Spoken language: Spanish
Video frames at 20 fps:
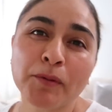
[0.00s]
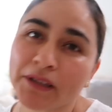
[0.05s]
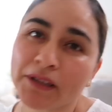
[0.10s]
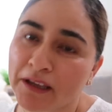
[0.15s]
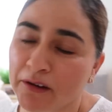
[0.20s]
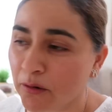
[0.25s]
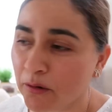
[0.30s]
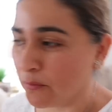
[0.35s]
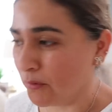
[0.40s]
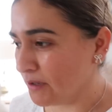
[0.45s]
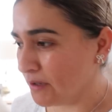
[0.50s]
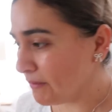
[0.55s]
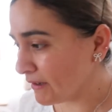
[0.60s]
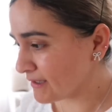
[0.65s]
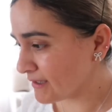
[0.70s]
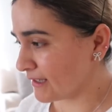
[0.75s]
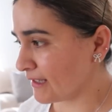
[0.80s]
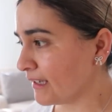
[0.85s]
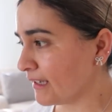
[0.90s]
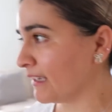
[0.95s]
porque como iba a
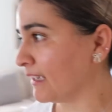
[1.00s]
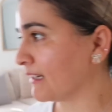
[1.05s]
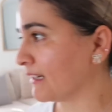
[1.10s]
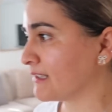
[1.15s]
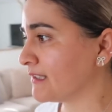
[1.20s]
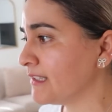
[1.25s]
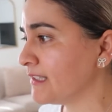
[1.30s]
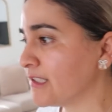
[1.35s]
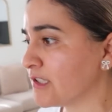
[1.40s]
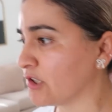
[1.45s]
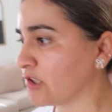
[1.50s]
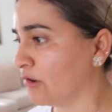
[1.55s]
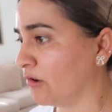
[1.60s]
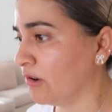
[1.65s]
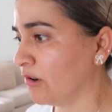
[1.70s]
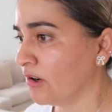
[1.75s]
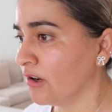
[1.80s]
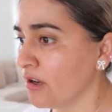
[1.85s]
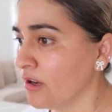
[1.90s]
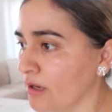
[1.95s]
hacer ejercicio,
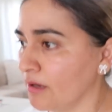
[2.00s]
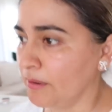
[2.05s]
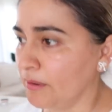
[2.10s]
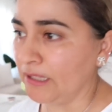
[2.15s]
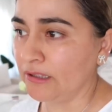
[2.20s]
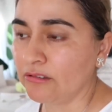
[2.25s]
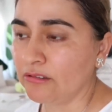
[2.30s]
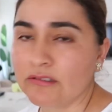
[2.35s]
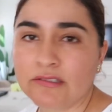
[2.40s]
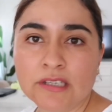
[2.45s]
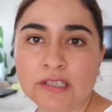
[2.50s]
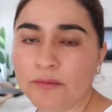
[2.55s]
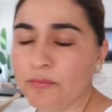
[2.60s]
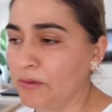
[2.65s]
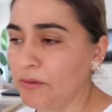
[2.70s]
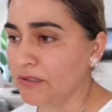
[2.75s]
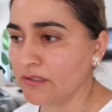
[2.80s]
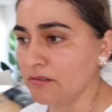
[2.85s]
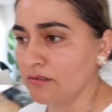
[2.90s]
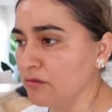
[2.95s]
entonces
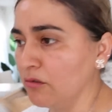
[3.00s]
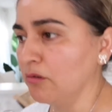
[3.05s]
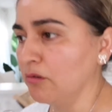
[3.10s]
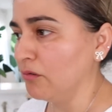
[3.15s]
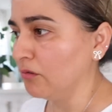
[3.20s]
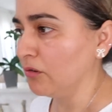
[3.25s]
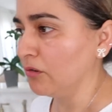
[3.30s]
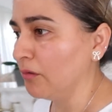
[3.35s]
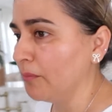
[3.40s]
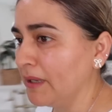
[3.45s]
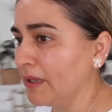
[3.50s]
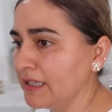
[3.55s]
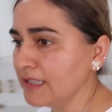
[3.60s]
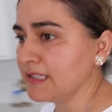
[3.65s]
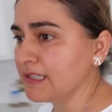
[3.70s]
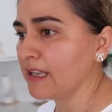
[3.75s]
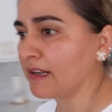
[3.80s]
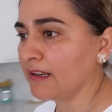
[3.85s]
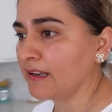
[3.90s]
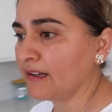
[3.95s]
pues no, no me
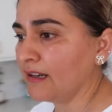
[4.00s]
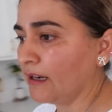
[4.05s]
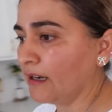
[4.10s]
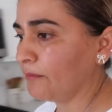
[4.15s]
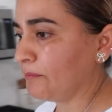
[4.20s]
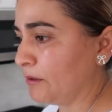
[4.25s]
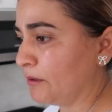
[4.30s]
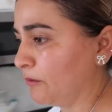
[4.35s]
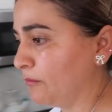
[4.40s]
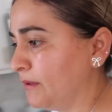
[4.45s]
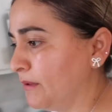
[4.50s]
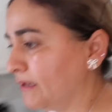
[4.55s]
quise arreglar. Pero